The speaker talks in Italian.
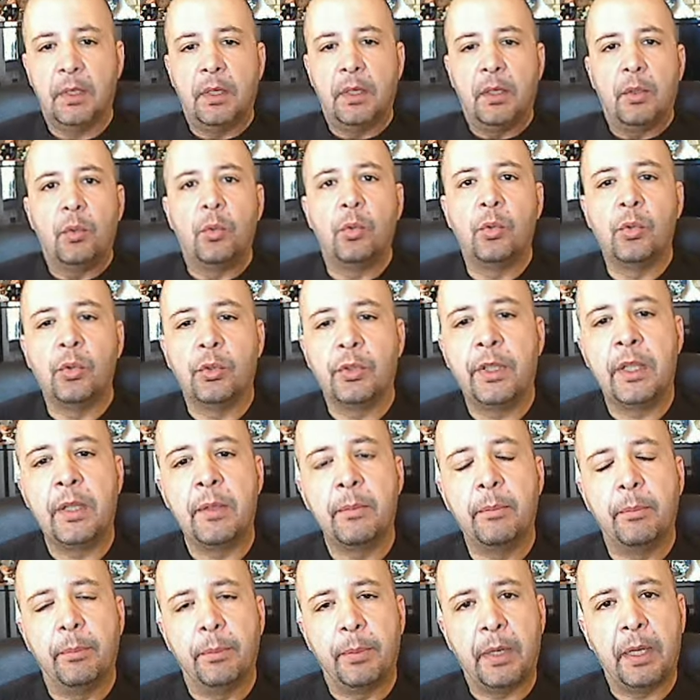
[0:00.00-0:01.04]
uno dei
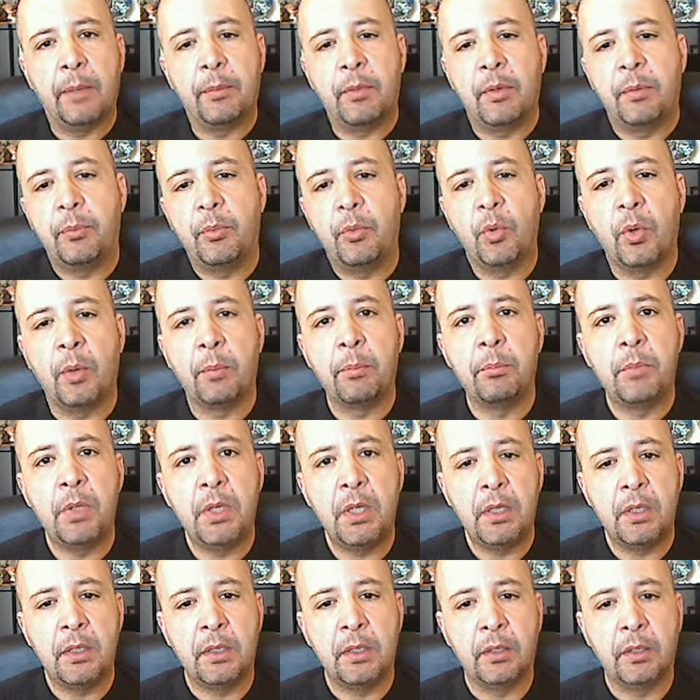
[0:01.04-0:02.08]
premi più
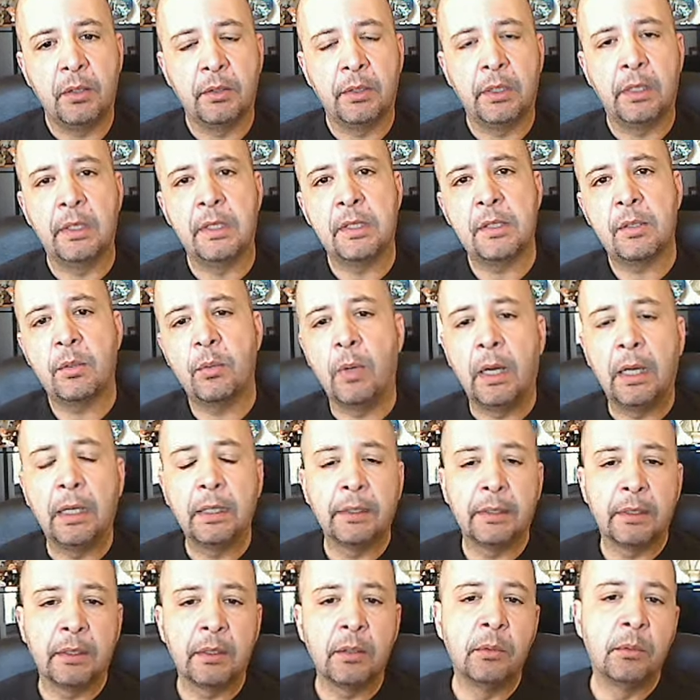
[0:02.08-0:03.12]
ambiti no, dalle
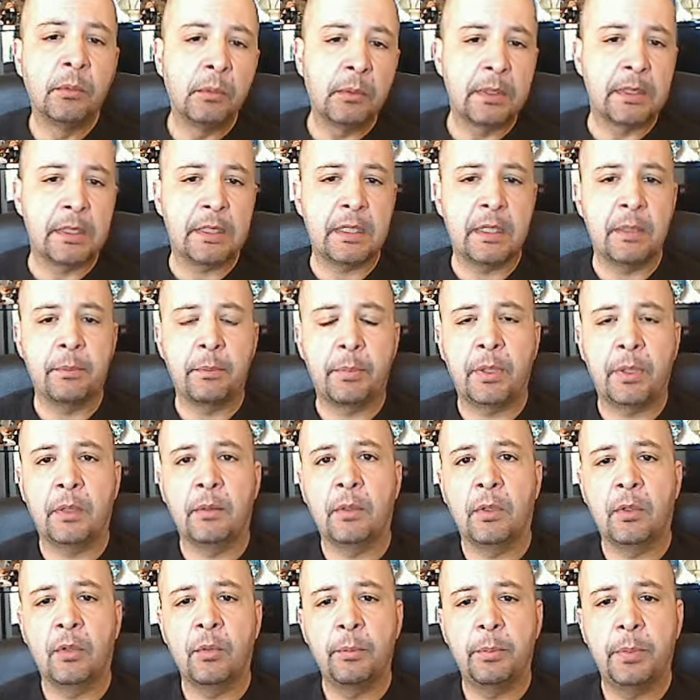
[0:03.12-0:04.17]
squadre, comunque sempre è una
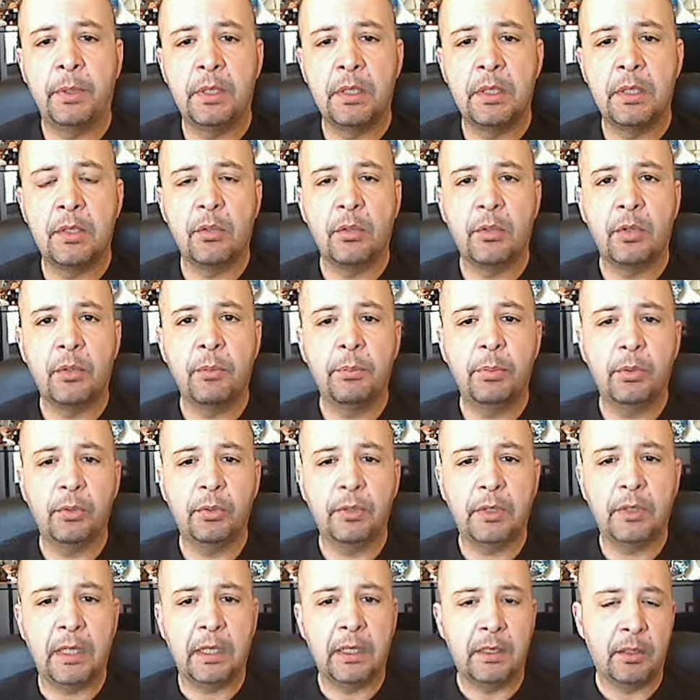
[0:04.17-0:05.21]
competizione
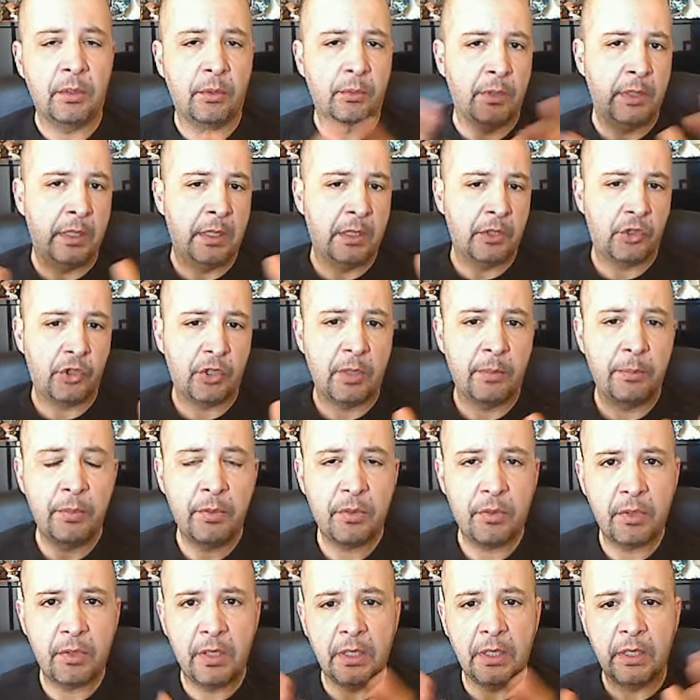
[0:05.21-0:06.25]
importante, non è la Champions
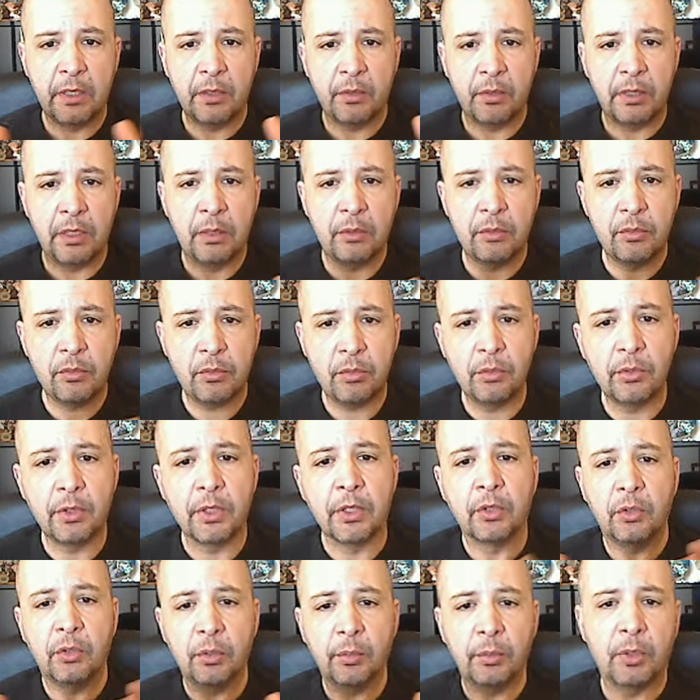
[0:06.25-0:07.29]
League, non è lo
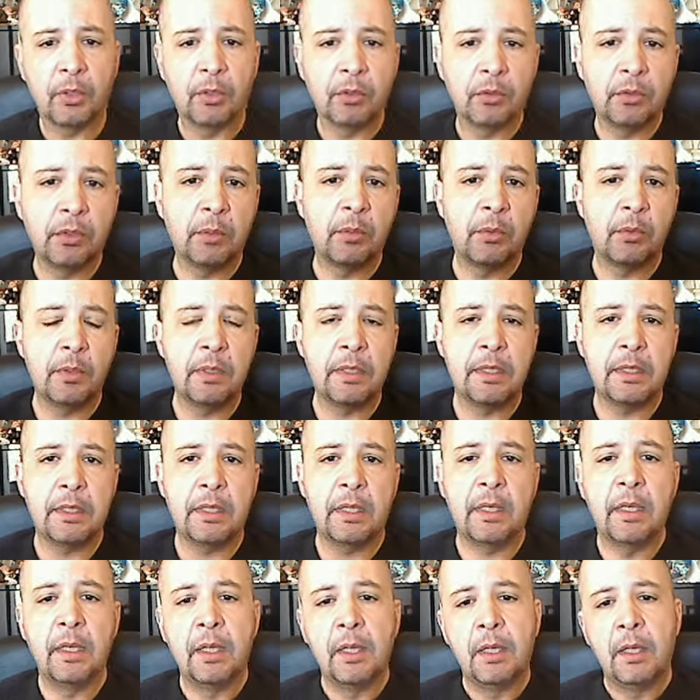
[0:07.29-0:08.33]
scudetto, però dopo
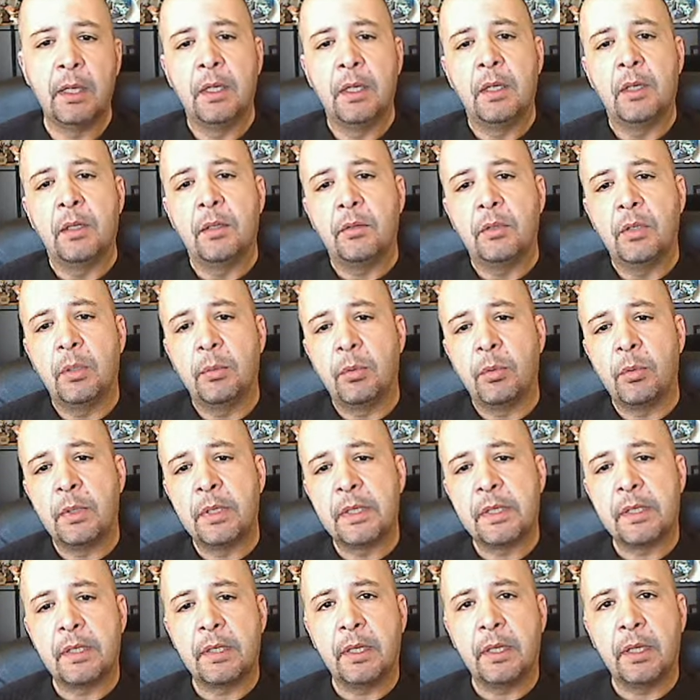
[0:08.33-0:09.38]
queste, dopo
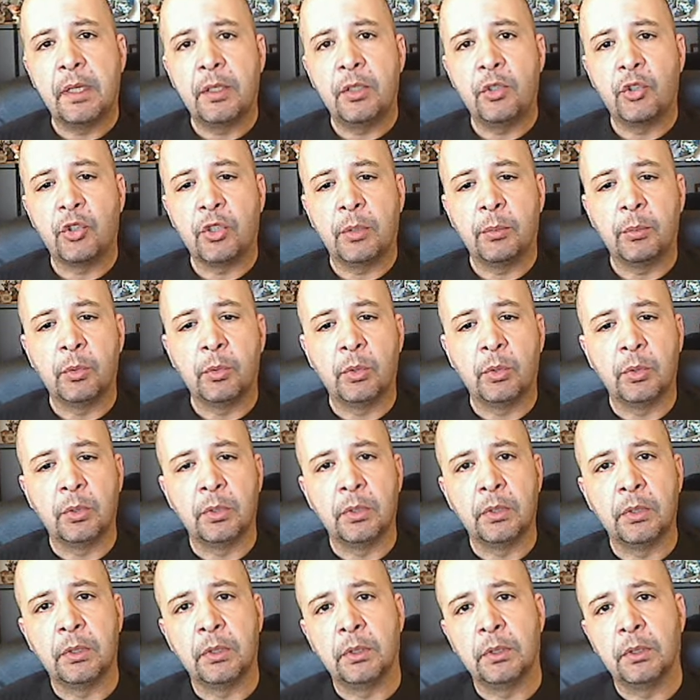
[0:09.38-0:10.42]
queste
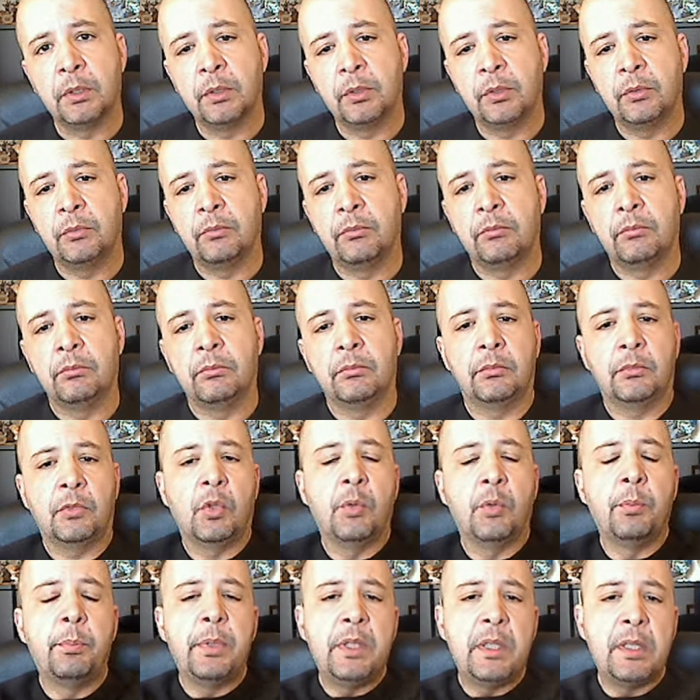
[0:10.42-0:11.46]
diciamo, uh,
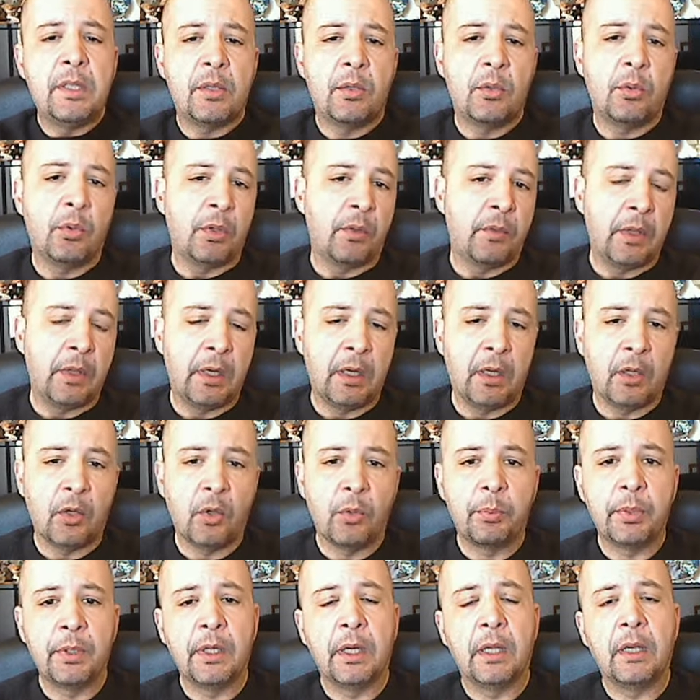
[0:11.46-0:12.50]
competizioni viene la
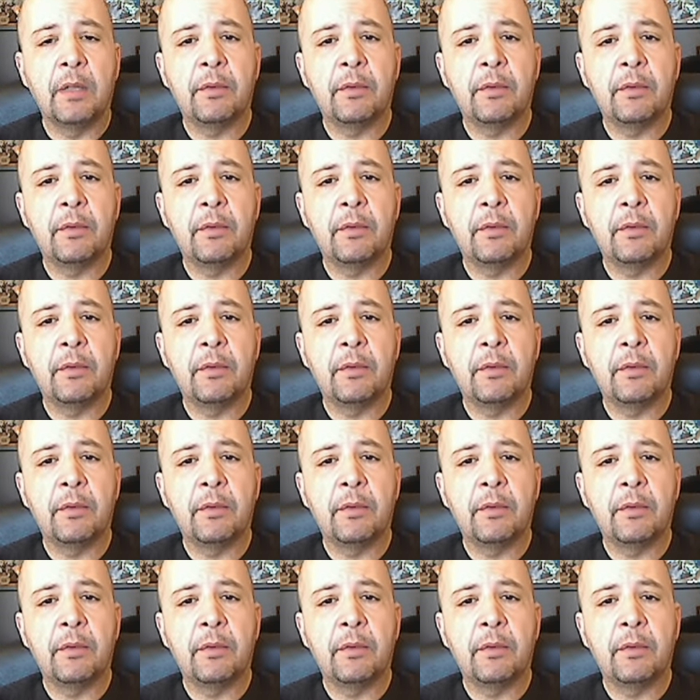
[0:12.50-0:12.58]
Coppa Italia.